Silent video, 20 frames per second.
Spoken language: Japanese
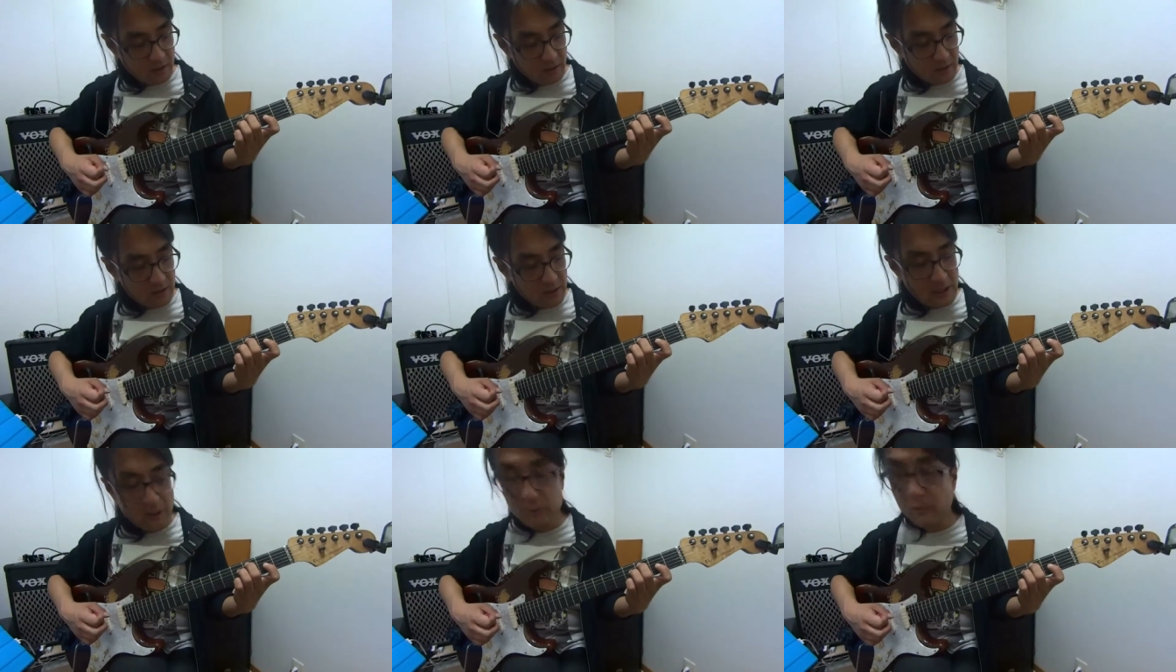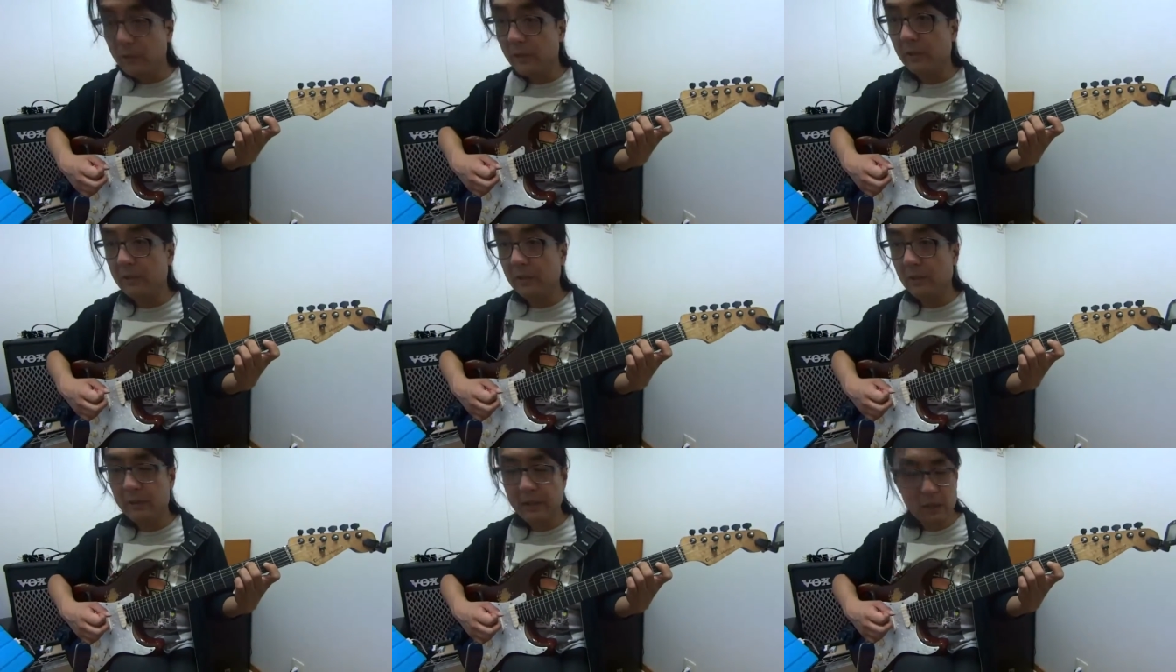こんな音で
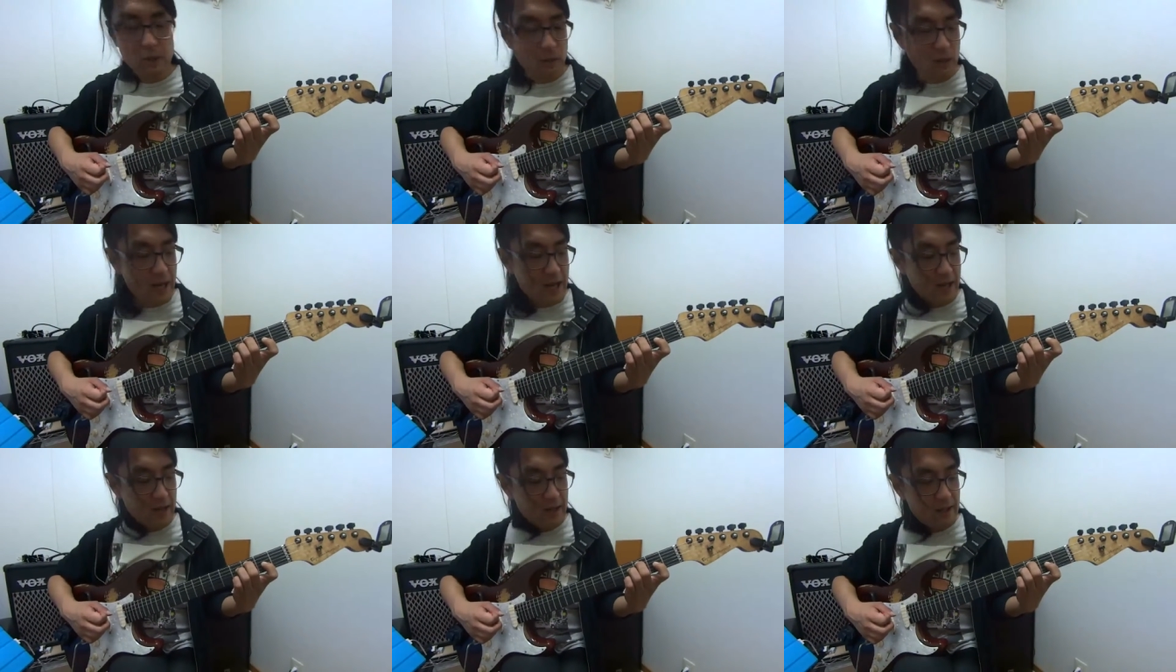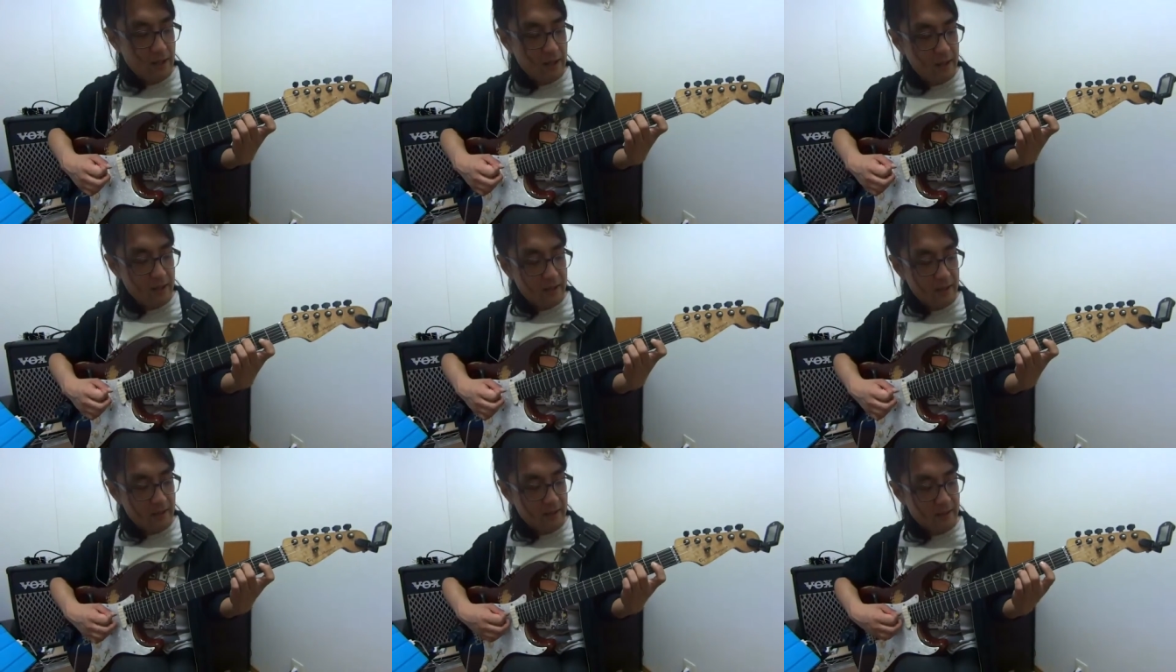ございますでこれこ
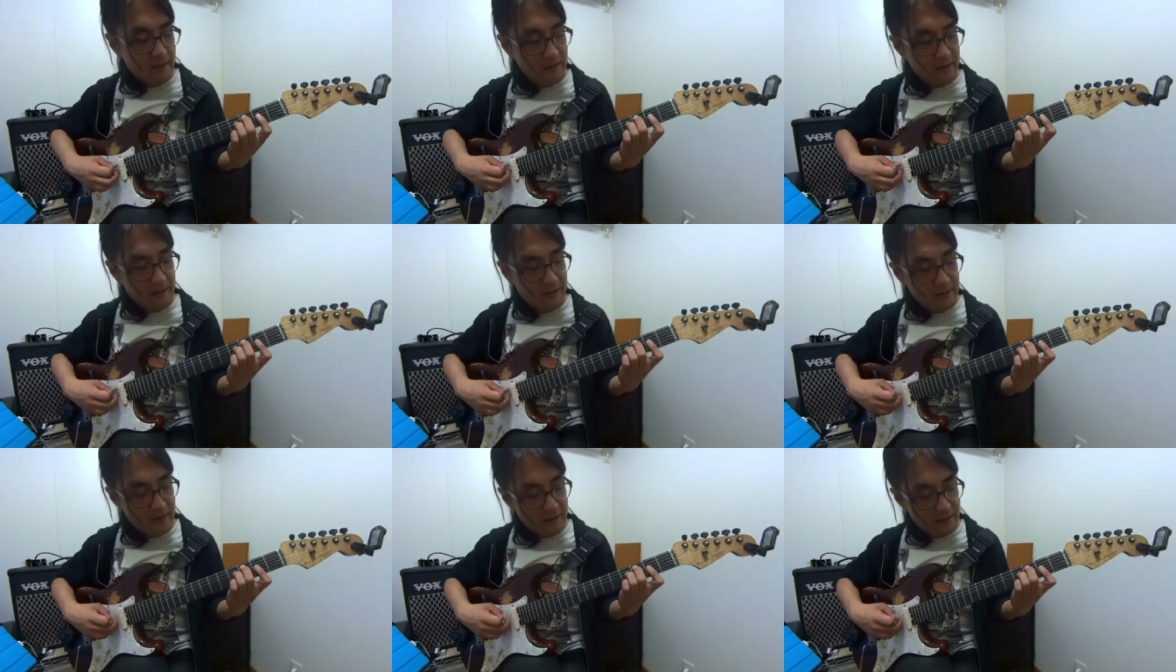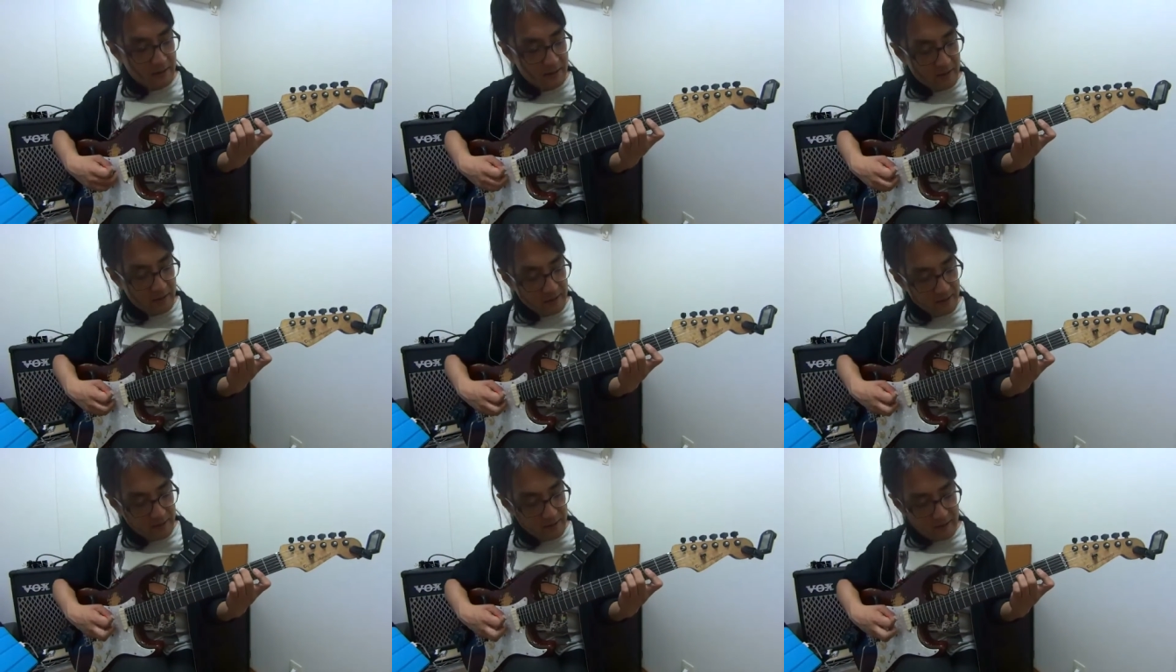
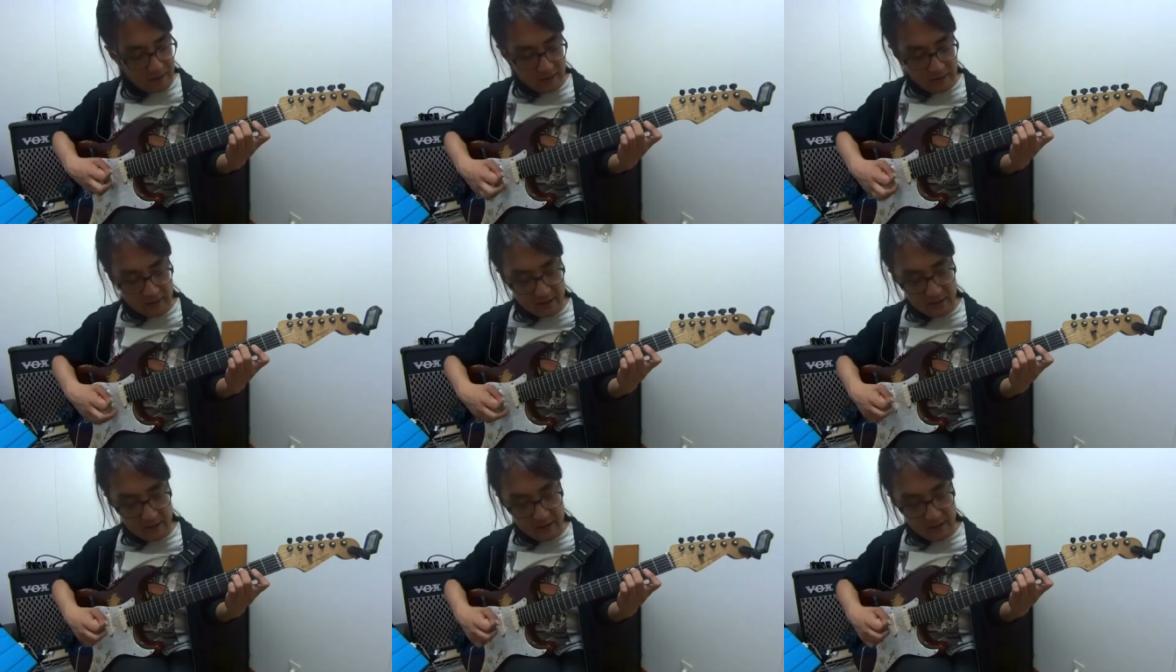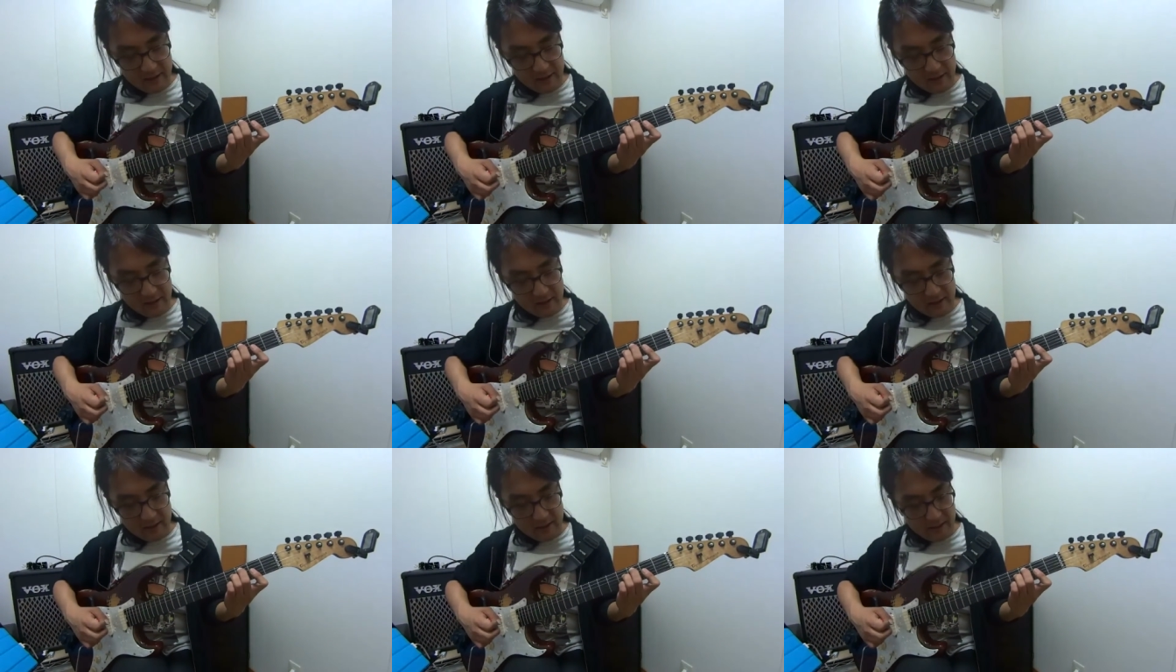
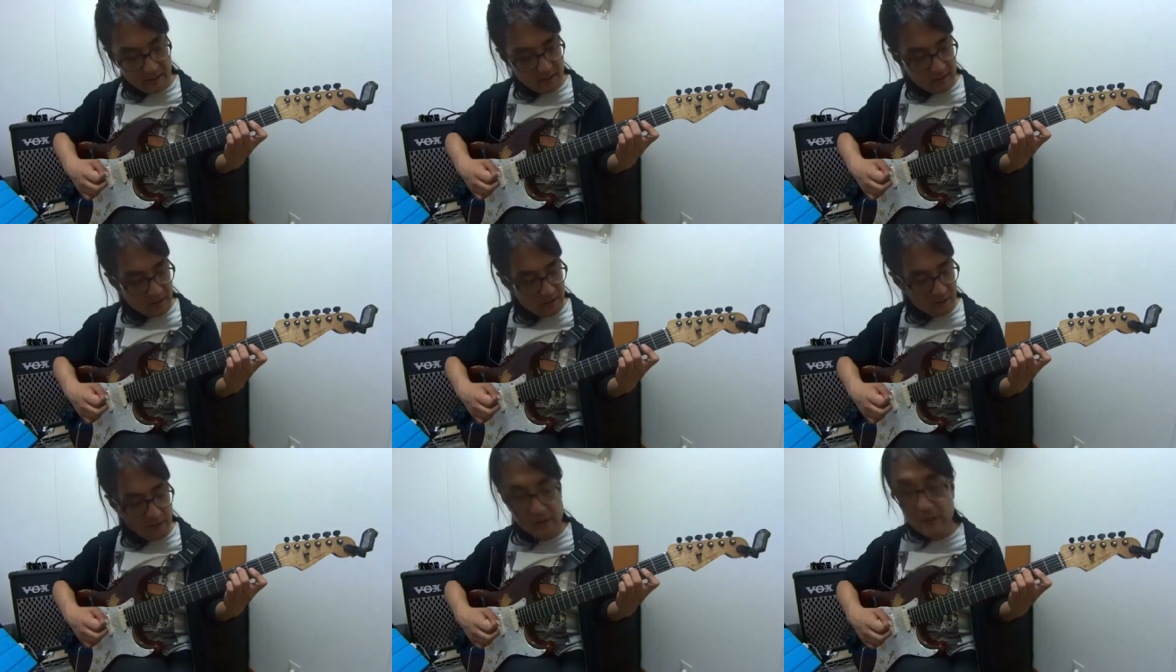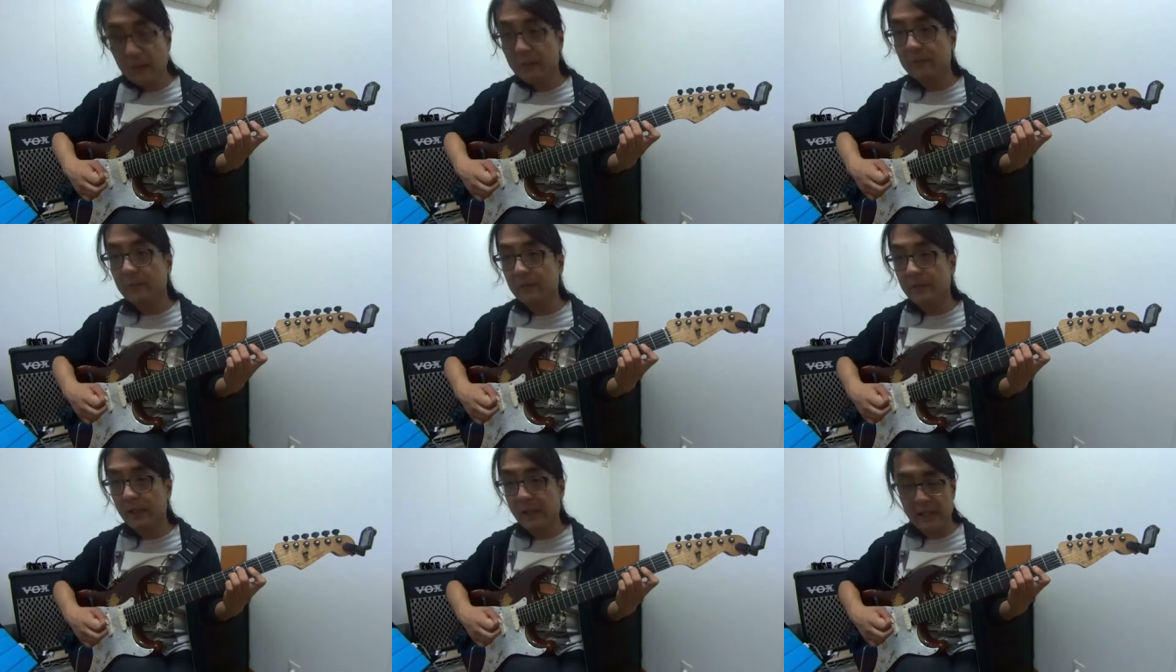んな
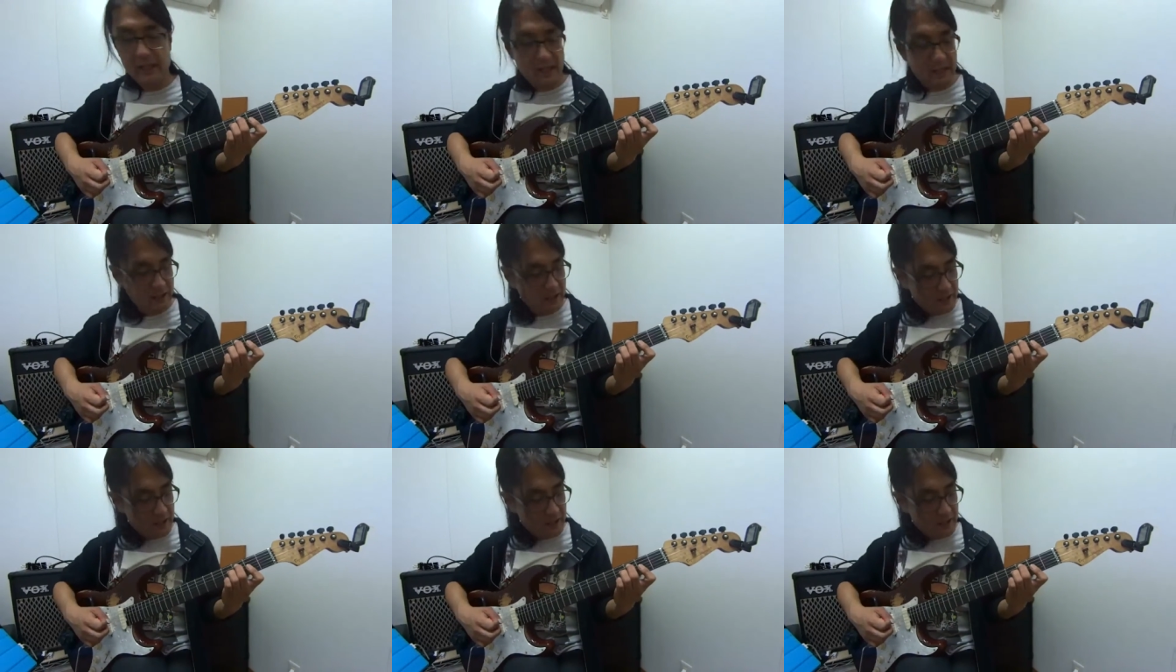風に